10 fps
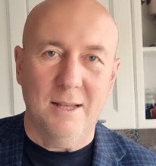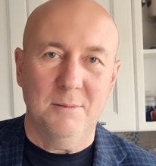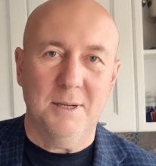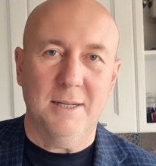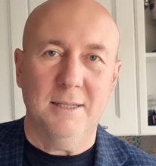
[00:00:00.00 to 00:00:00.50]

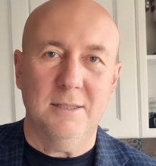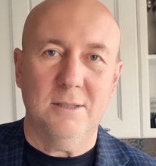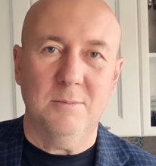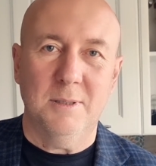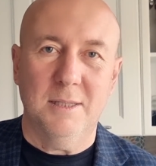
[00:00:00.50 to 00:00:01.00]
Я бы хотел,
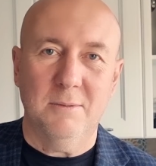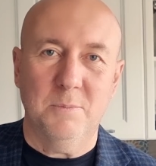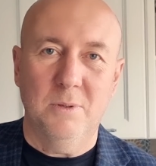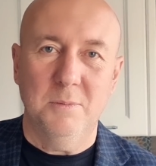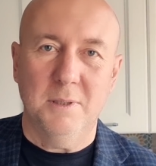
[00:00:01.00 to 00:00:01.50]
чтобы это
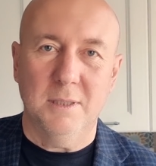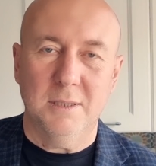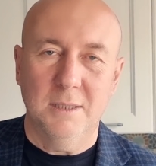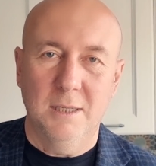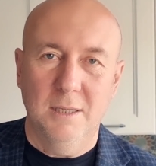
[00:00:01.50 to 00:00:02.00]

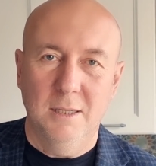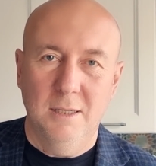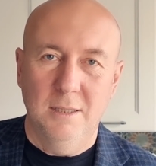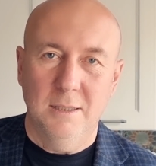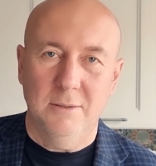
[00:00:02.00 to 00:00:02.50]
помнилось
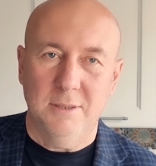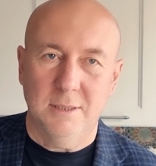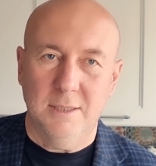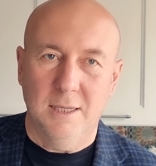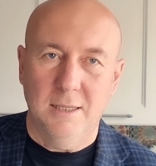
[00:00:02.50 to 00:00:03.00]
и
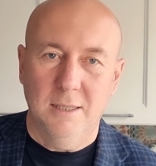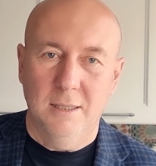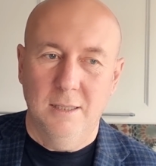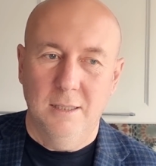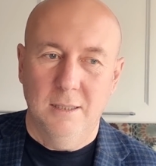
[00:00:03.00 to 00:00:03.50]
всегда
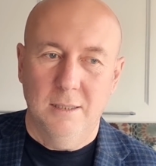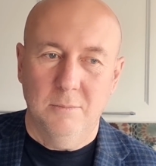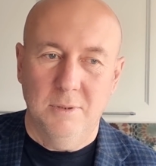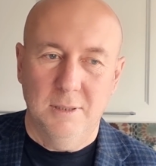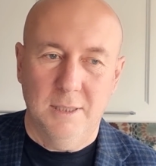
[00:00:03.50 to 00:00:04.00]

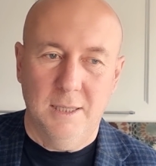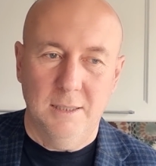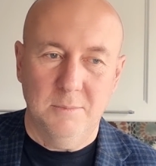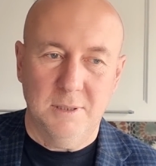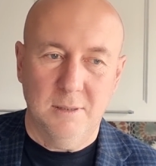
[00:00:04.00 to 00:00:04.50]
было
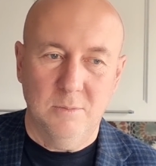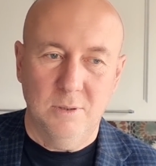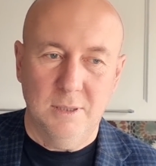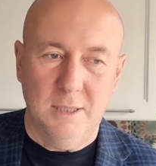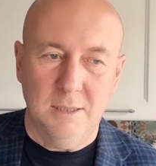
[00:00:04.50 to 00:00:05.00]
рядом с
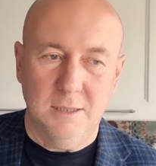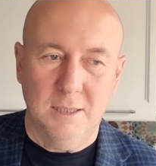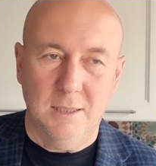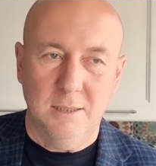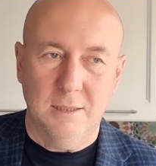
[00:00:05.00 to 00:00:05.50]
тобой, так же,
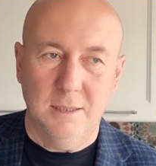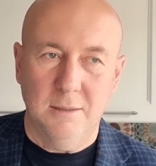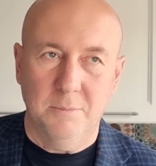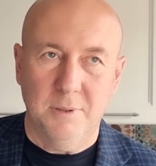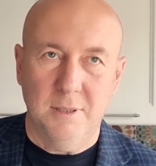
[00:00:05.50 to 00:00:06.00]
как и
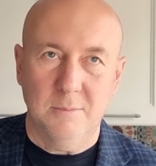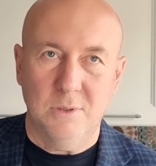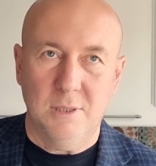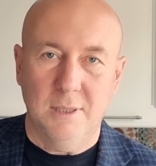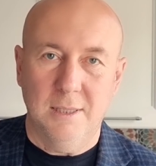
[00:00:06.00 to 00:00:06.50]
ты,
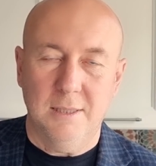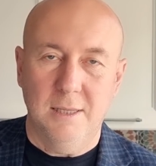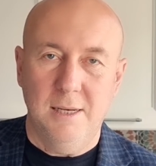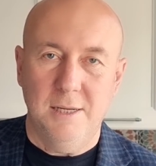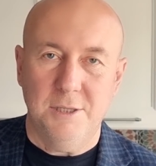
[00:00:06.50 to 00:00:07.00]
потому что
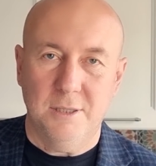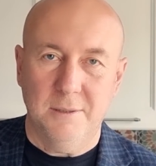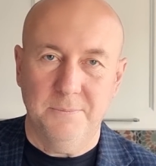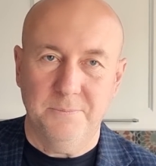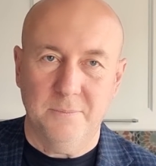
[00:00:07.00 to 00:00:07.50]
это лечит.
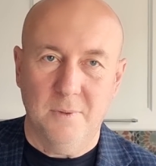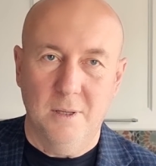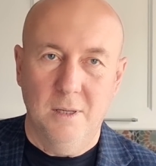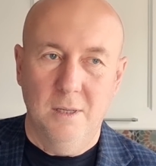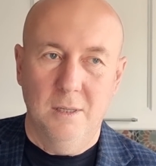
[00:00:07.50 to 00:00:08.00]

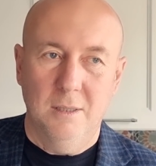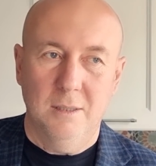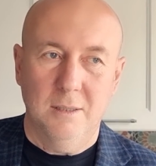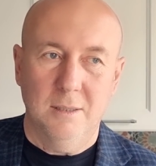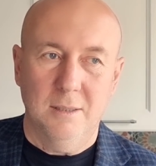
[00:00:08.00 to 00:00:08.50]

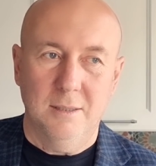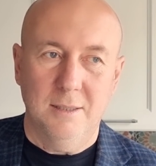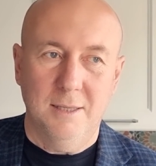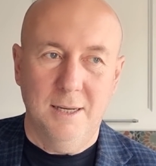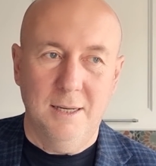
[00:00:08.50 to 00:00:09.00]

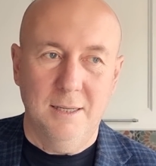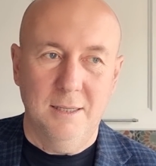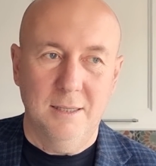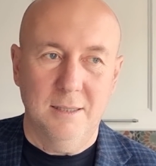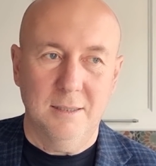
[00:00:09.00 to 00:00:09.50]
Э,
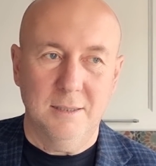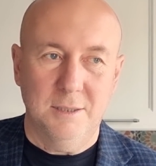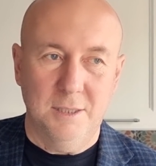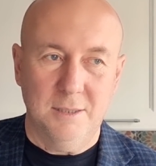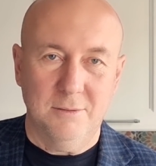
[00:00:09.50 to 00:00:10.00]
я
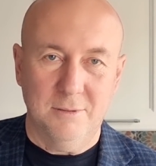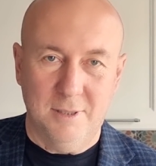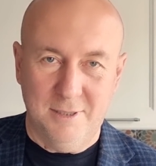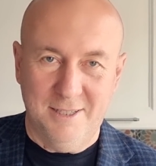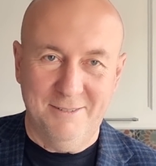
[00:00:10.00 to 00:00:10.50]
сейчас
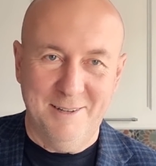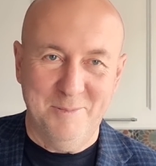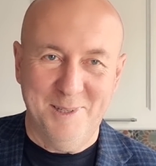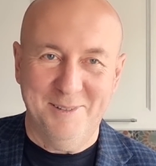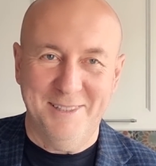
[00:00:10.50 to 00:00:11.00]
вот
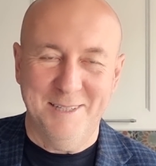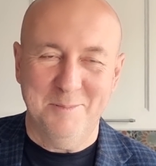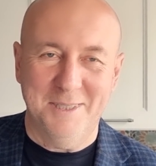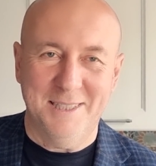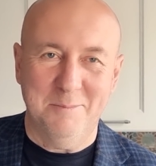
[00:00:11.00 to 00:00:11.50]
раскрываю первую
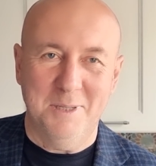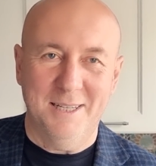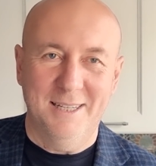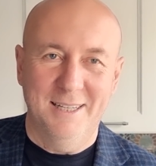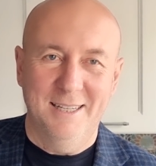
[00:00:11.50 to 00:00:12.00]
тему о тебе.